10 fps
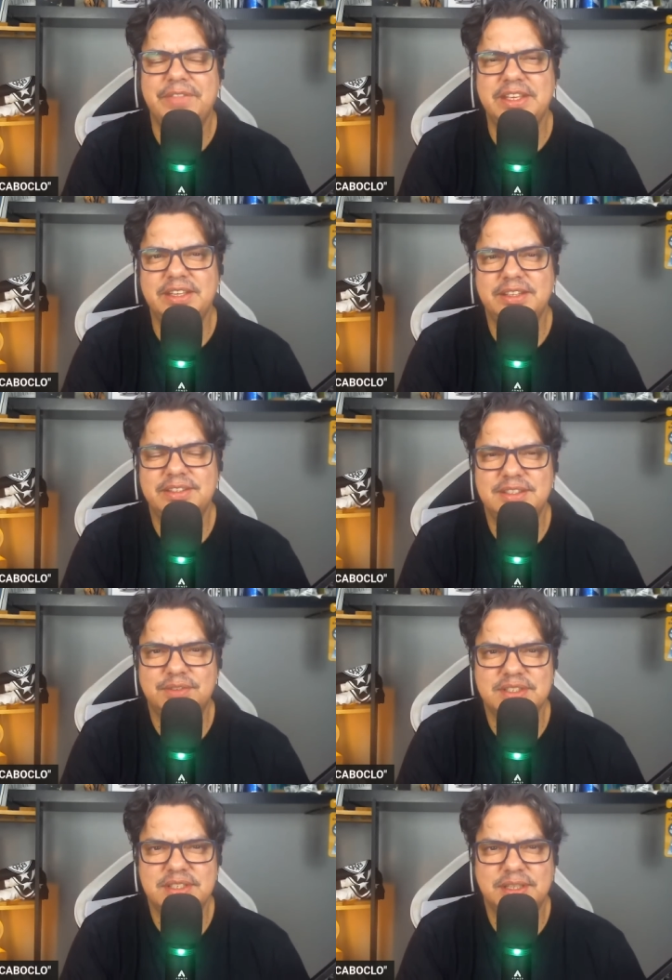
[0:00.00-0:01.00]
E se
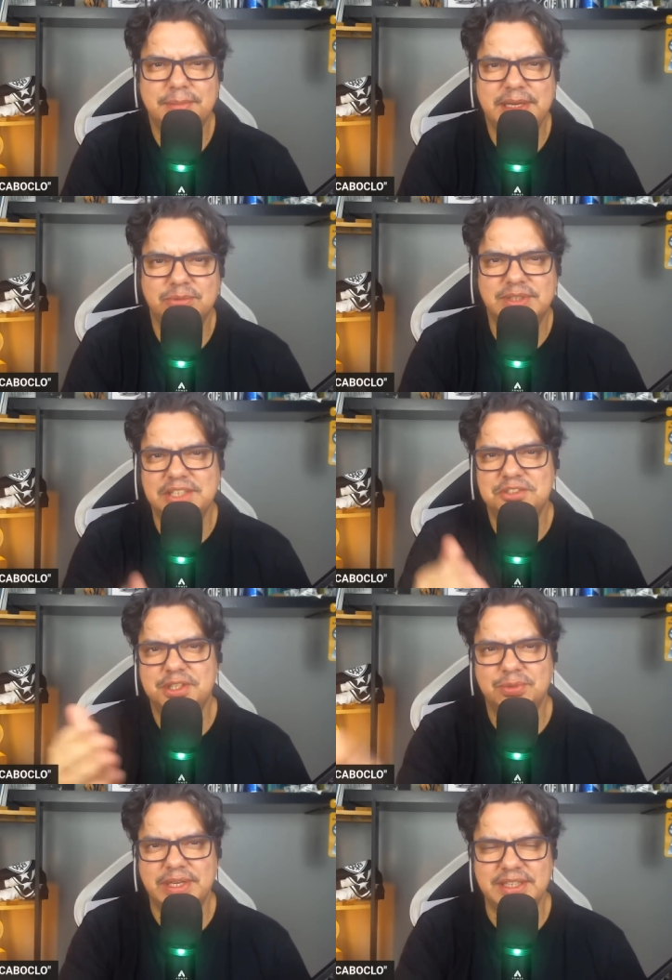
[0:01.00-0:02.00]
você também não está
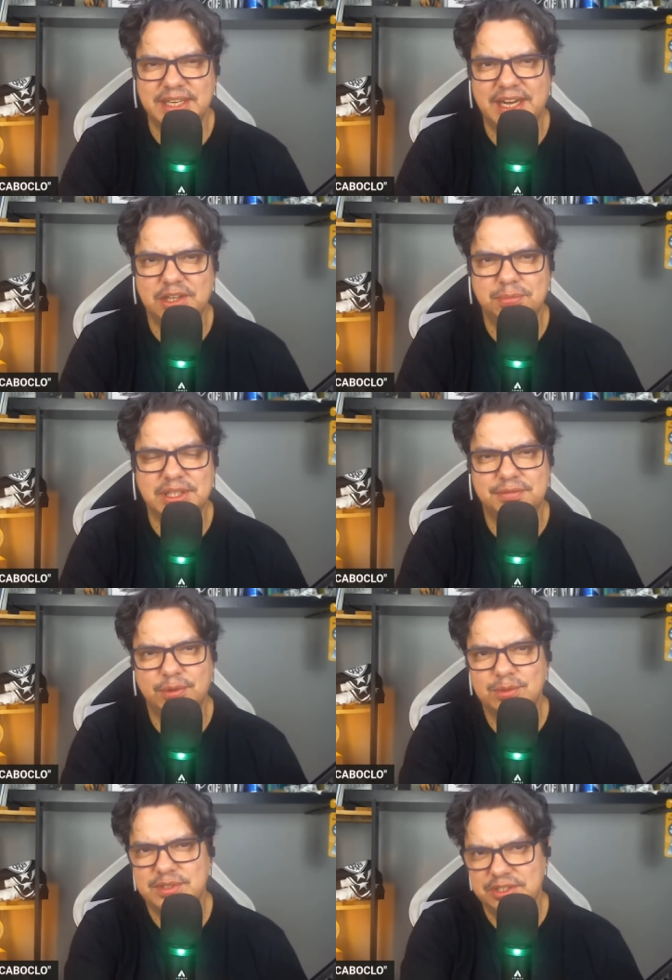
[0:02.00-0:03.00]
inscrito ainda na Rádio
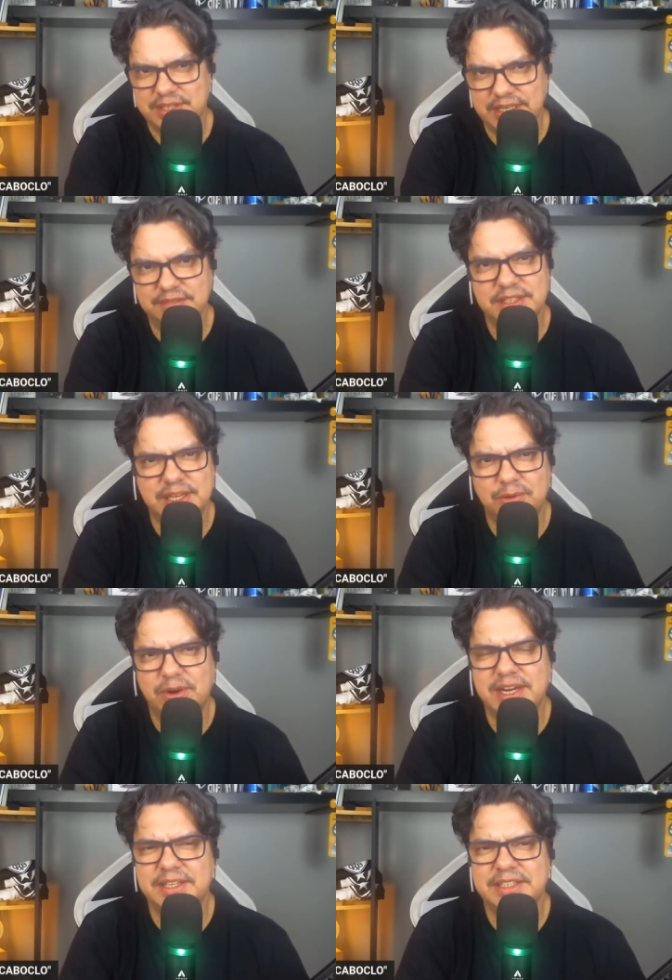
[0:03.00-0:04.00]
Botafogo, se inscreva aqui
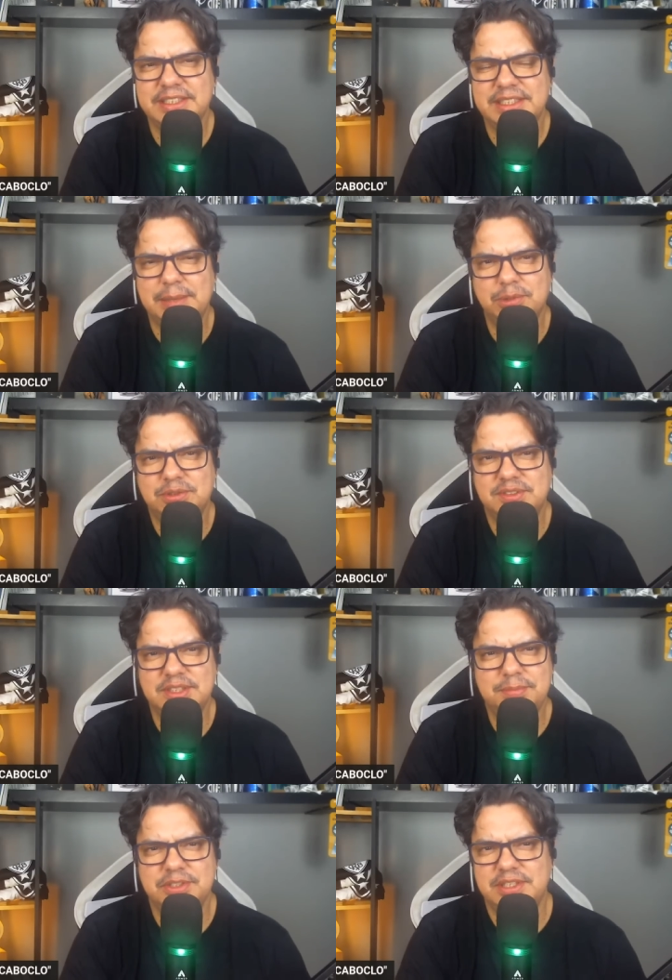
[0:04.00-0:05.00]
agora é muito
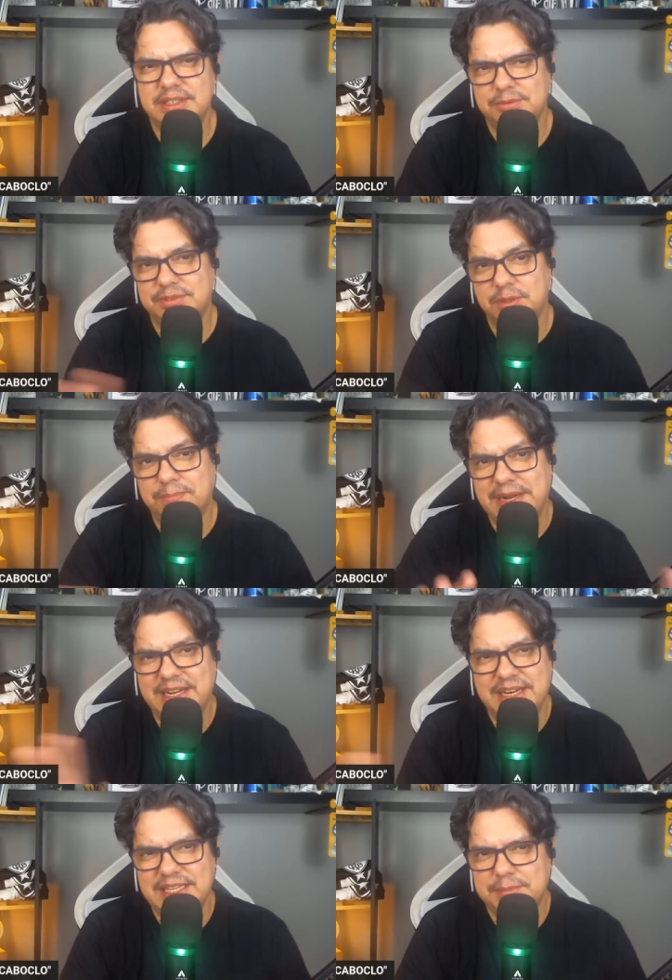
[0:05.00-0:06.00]
simples, né? Você não
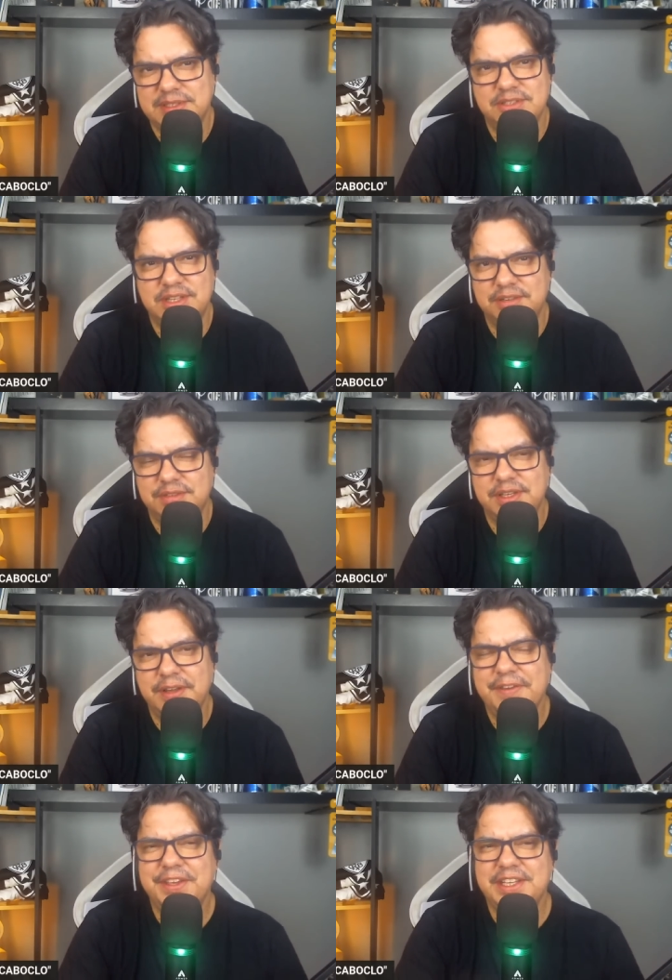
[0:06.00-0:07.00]
paga nada para se inscrever.
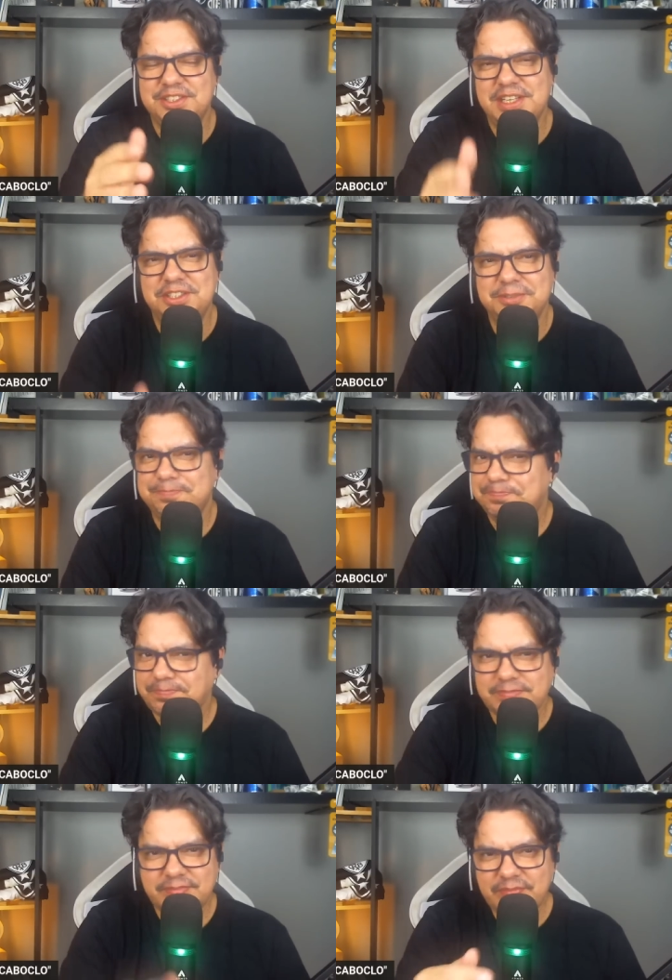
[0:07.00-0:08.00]
E, gente,
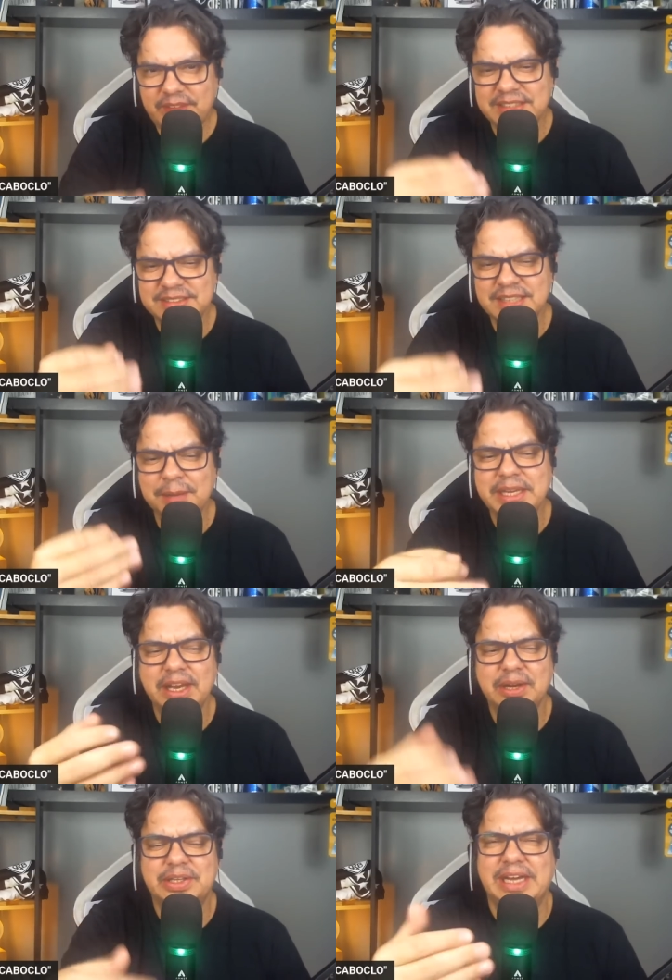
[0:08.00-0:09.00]
Sabe que,
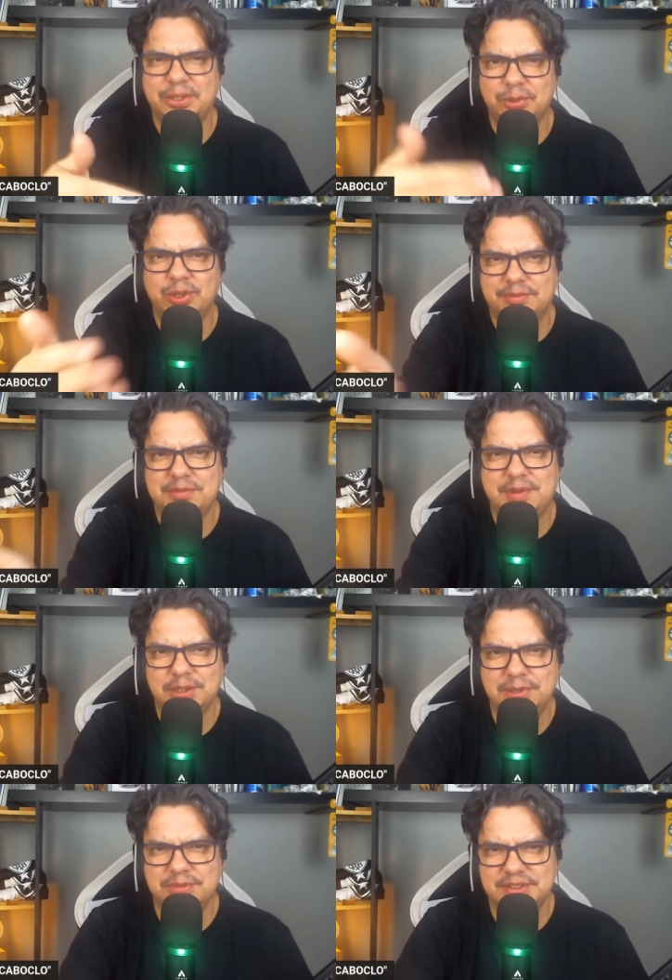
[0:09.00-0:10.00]
aquilo que eu estava
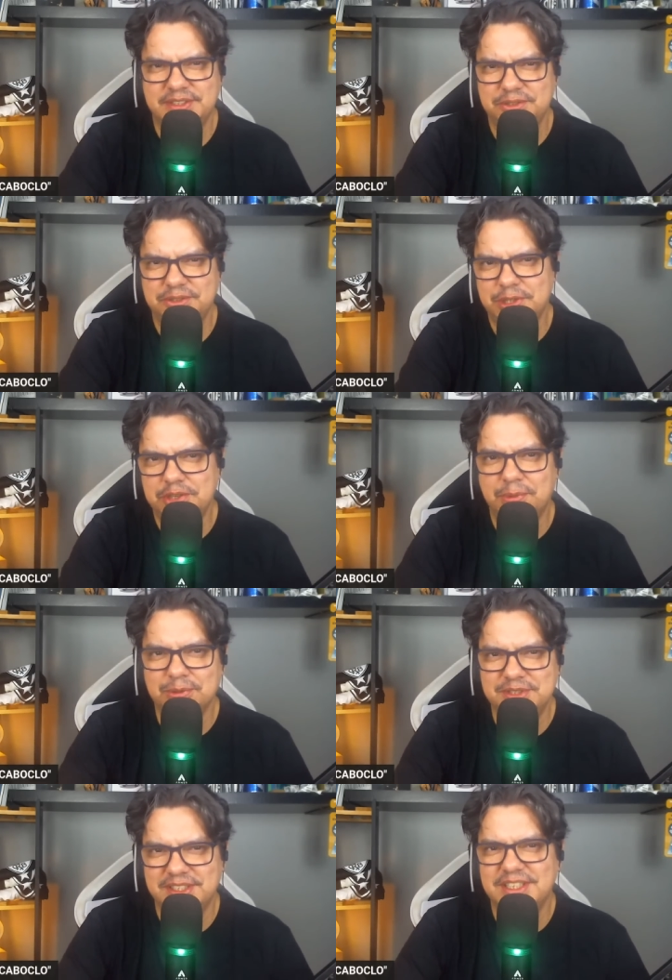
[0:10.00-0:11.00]
falando para vocês, do ritmo
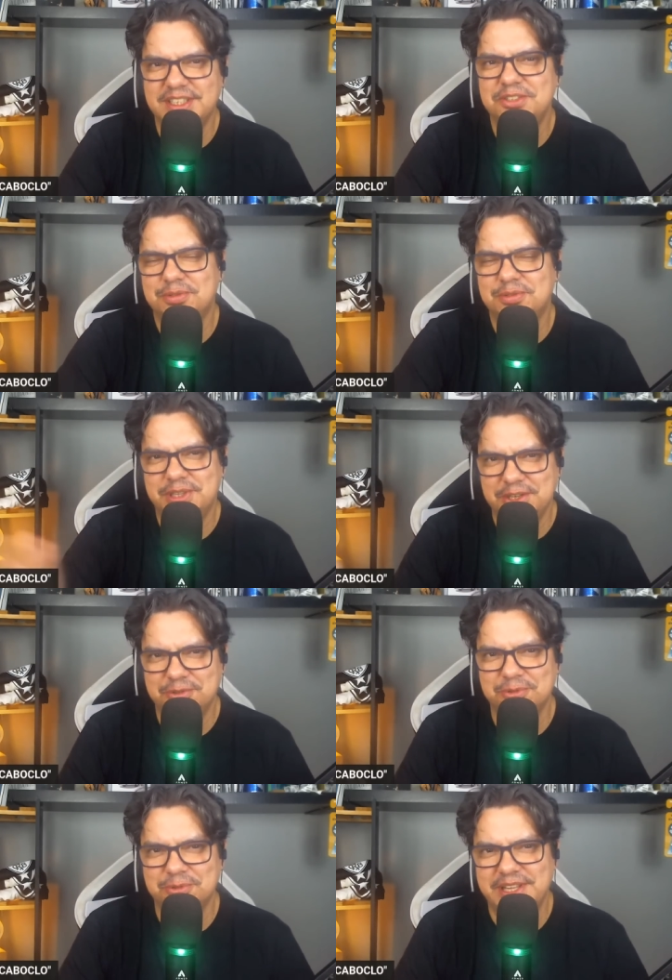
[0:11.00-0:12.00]
alucinante, do
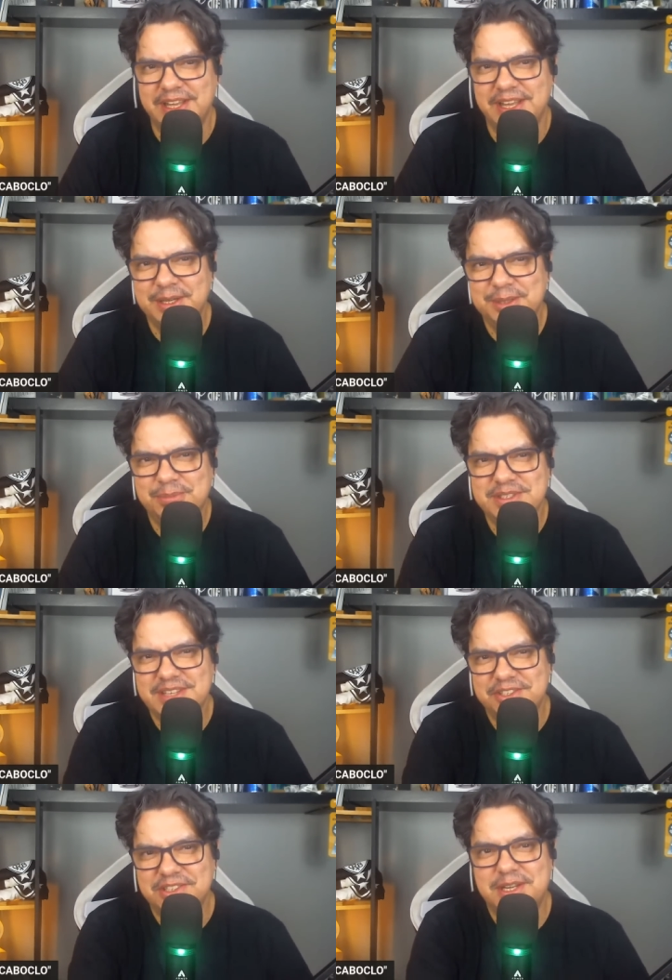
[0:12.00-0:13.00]
foguete no terré? Pois é, já